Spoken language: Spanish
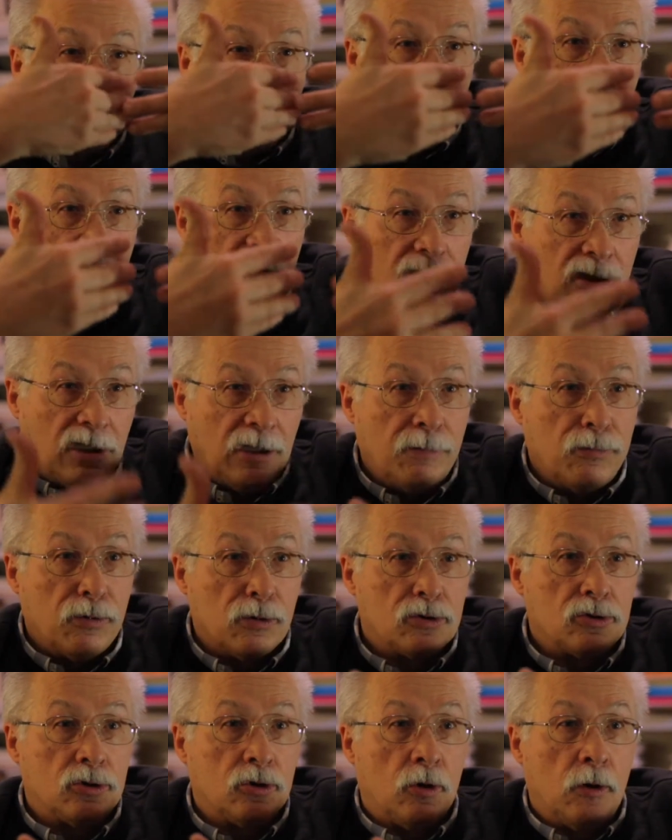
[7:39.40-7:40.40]

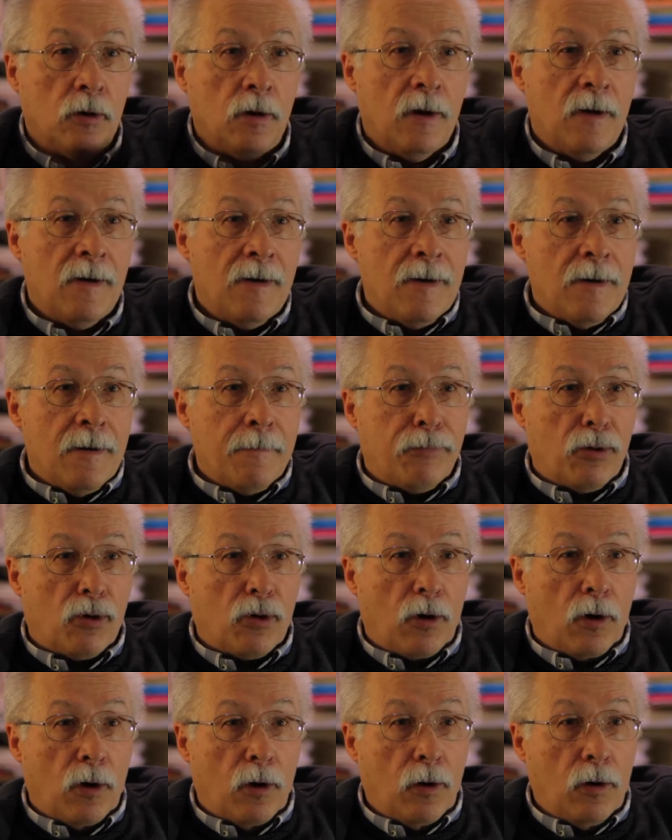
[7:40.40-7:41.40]
colectivos, ¿no?
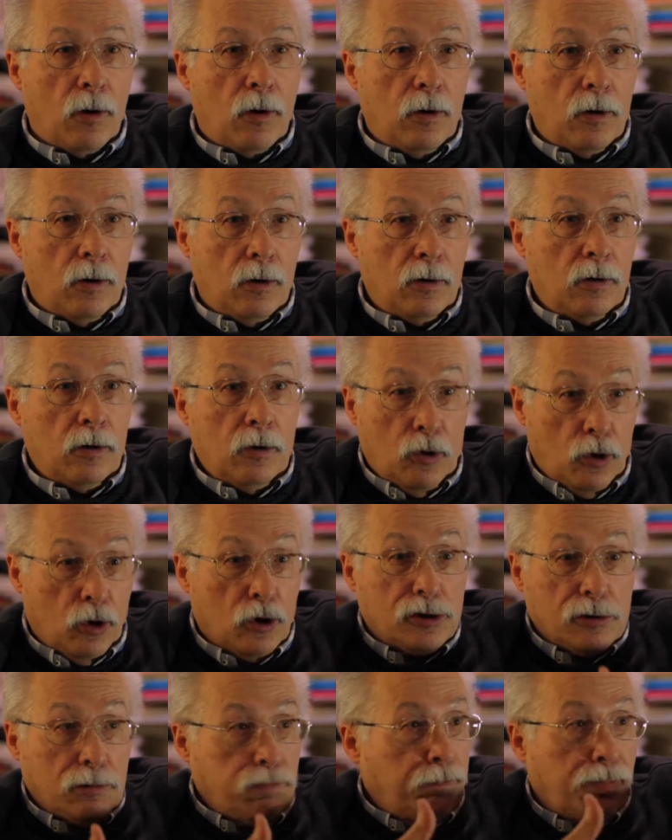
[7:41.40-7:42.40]
por
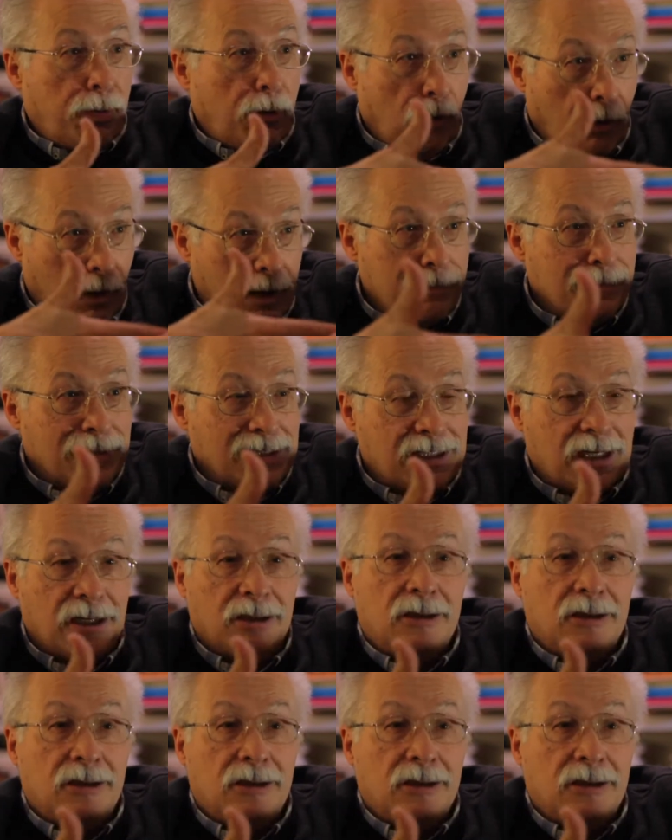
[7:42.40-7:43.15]
los problemas que